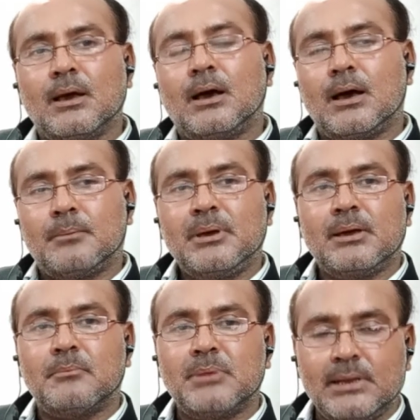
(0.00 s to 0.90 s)
अभी
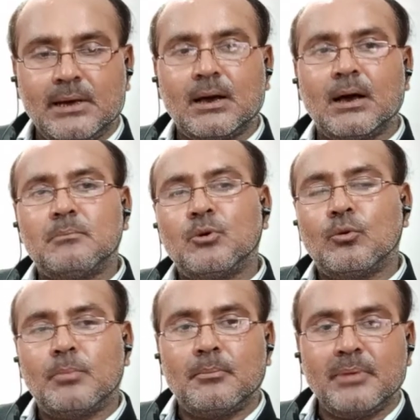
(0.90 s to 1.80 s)
हमने देखा
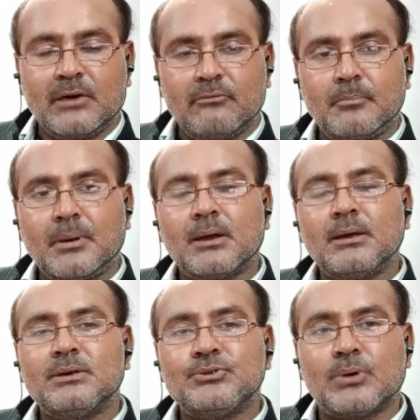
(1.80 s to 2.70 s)
महोबा में एक व्यापारी
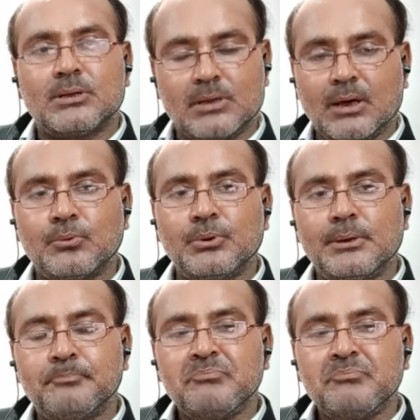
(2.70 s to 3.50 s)
की जो हत्या हुई